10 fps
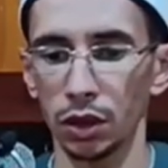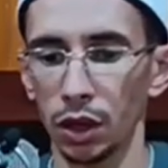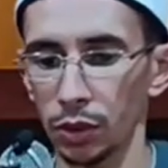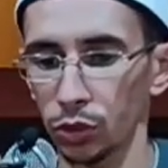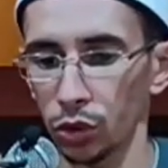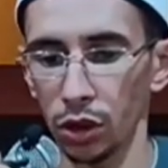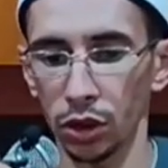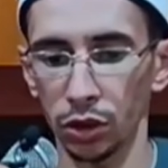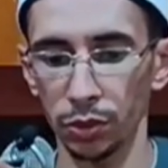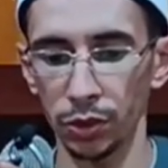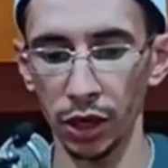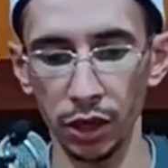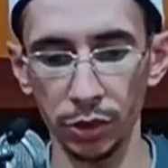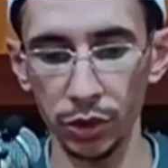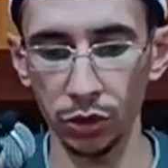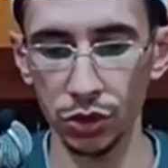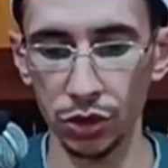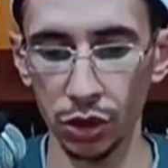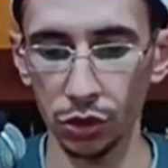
الحمد لله رب العالمين والصلاة